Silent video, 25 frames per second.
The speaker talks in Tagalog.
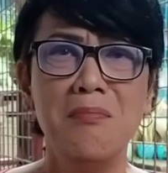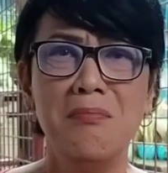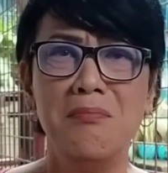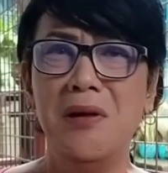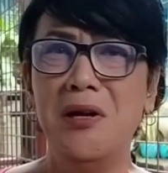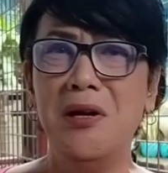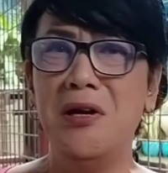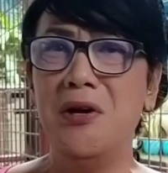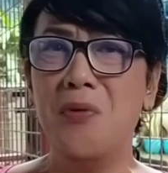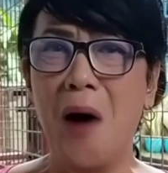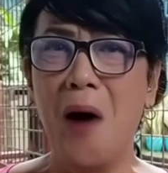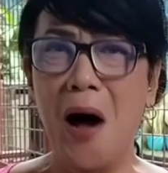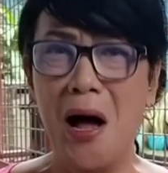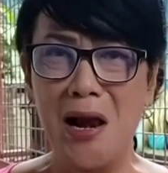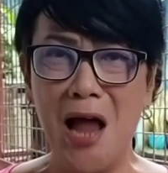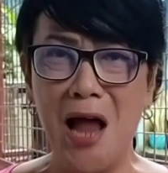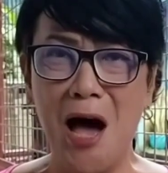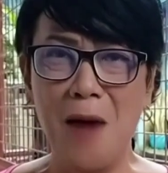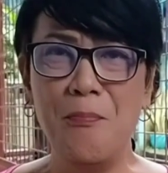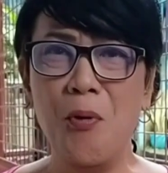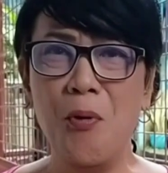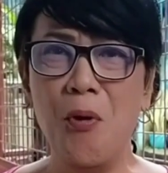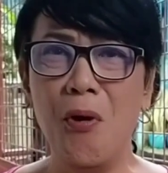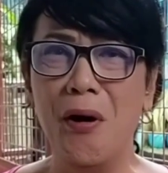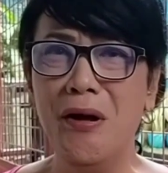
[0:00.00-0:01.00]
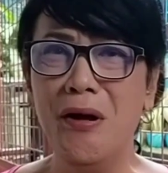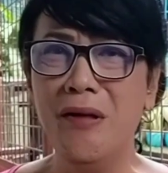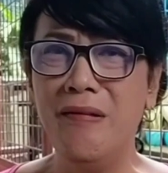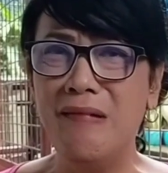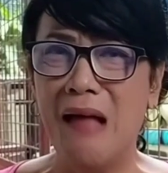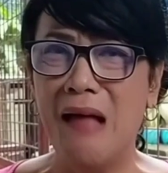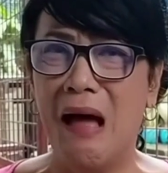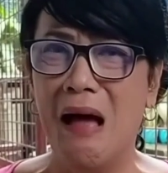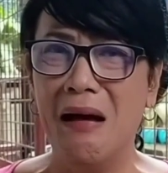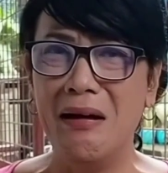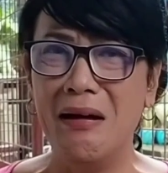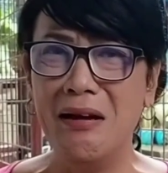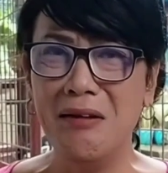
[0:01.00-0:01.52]
Maniwala po kayo
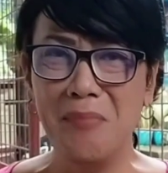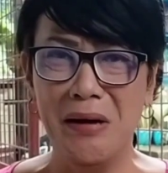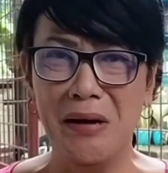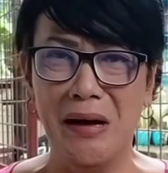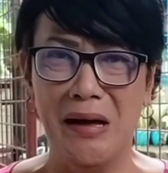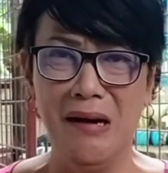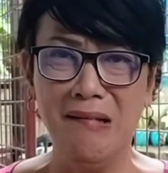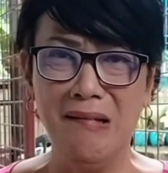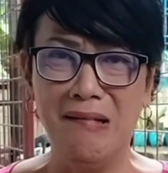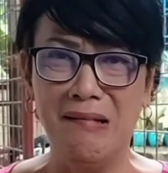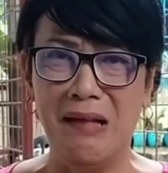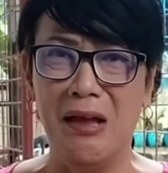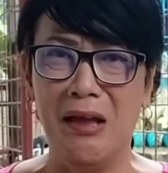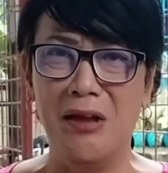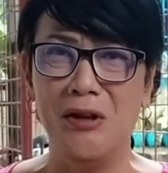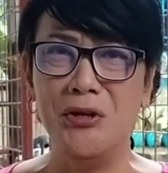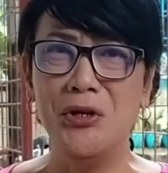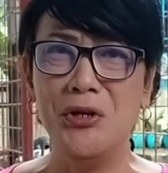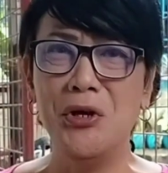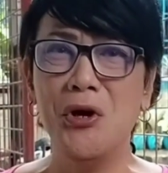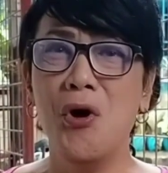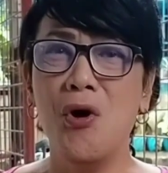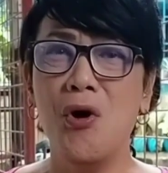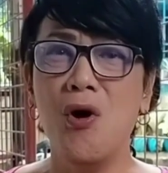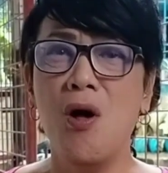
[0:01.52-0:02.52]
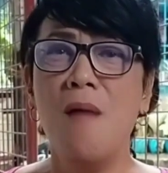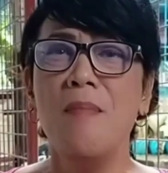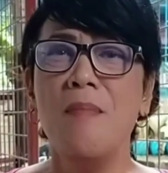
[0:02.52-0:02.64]
sa akin, mga Arsenio.